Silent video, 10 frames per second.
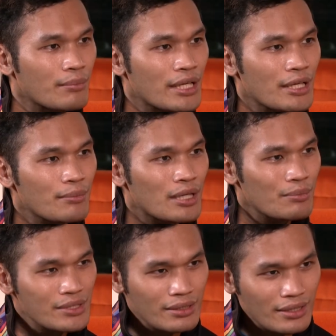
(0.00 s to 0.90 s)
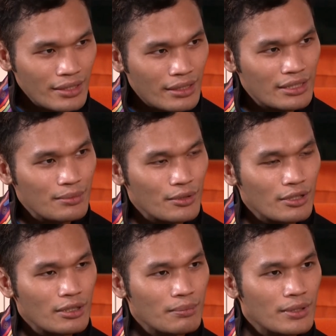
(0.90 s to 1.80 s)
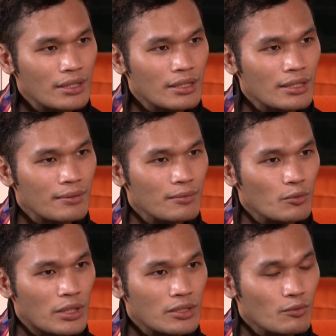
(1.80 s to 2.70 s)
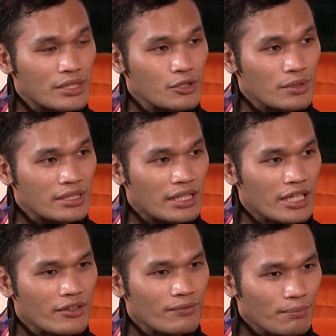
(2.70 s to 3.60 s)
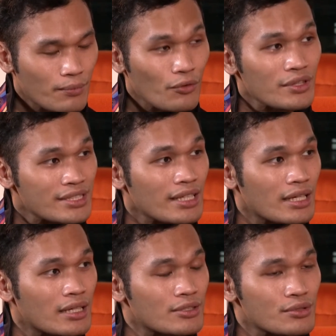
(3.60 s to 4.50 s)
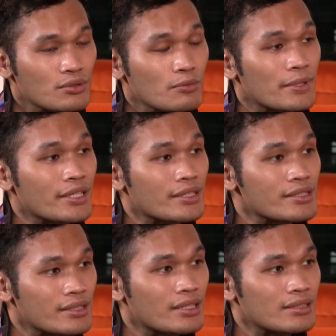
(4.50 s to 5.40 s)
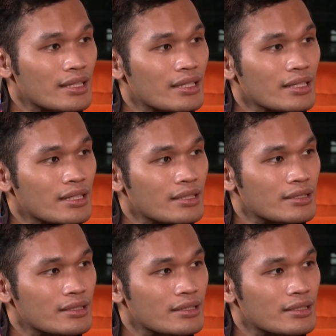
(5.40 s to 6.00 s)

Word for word: my mom isn't here anymore, hmm. but mm. when when she was alive, both sila judo players I din see. talaga.